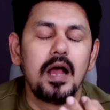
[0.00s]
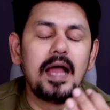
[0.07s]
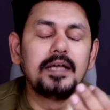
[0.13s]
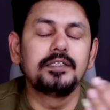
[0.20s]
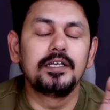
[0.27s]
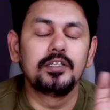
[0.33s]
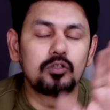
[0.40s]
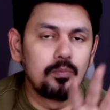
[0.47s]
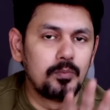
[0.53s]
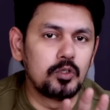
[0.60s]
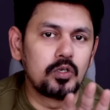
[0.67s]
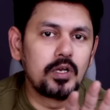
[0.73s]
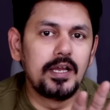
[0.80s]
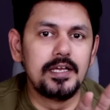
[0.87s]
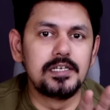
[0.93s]
అయితే ఇంతకుముందు
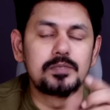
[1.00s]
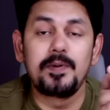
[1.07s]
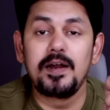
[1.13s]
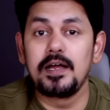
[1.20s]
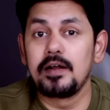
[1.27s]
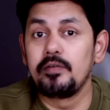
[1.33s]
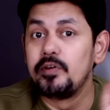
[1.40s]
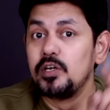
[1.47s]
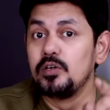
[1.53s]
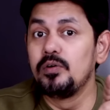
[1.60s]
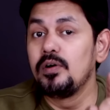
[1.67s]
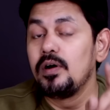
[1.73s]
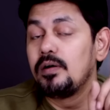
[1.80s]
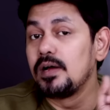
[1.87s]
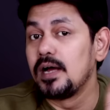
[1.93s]
ఉన్న లీగ్స్ ప్రకారం వీళ్ళు
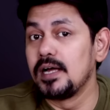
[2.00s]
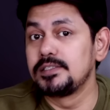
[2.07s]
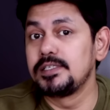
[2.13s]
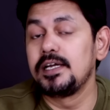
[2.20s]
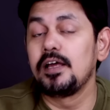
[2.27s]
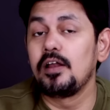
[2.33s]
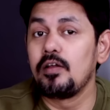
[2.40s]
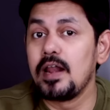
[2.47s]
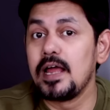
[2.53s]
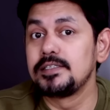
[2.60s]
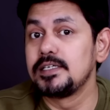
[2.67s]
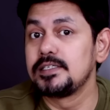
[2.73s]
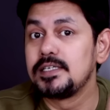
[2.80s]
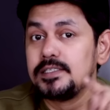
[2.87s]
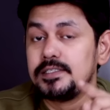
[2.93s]
ఆ చైనాలో
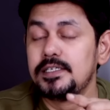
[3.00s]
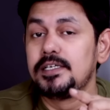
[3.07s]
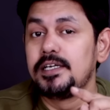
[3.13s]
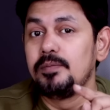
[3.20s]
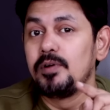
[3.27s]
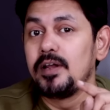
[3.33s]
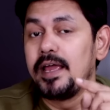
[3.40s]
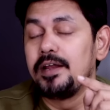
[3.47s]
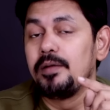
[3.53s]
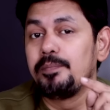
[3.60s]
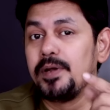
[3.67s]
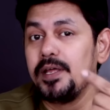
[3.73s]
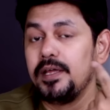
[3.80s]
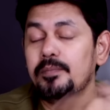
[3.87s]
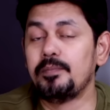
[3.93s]
లాంచ్ చేసే జీ టీమ్
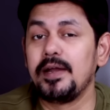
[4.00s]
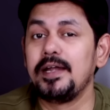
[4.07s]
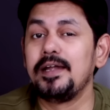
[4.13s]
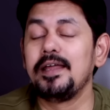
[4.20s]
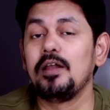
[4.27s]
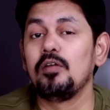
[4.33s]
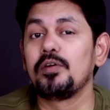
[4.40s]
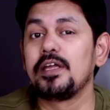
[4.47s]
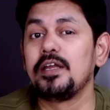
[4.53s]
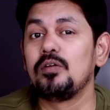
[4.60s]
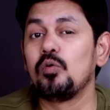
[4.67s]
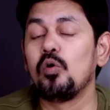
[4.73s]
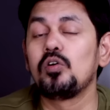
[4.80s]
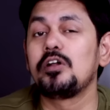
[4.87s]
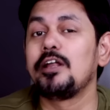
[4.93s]
లైనప్ని మన ఇండియాలోకి
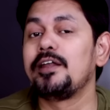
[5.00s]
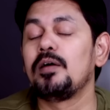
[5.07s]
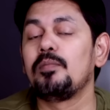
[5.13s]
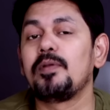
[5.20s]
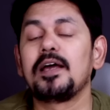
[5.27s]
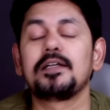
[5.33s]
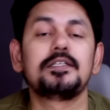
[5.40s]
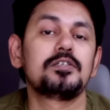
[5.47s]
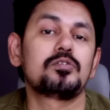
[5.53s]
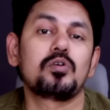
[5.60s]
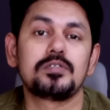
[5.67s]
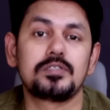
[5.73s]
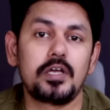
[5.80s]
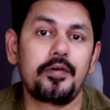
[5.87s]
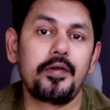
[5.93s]
నోట్ లైనప్ లాగా
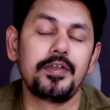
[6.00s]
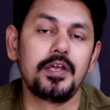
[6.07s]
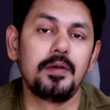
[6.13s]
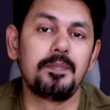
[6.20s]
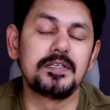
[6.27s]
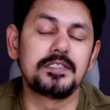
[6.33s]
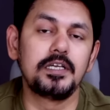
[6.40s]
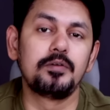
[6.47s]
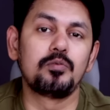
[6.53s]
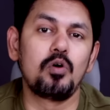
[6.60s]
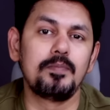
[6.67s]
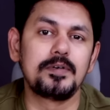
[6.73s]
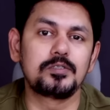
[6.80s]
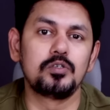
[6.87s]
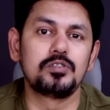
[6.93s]
తీసుకొస్తారు అని చెప్పేసి రోమర్స్